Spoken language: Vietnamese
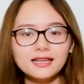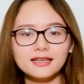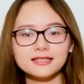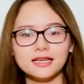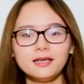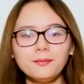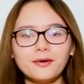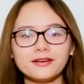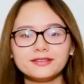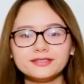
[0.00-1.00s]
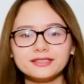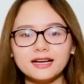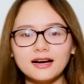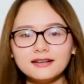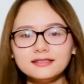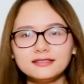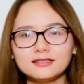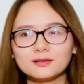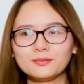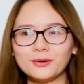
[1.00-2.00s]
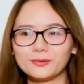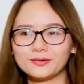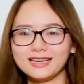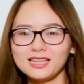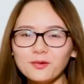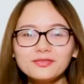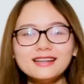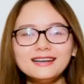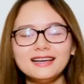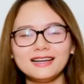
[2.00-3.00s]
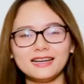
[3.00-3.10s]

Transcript: thì sẽ giúp mọi người có được một cái thông tin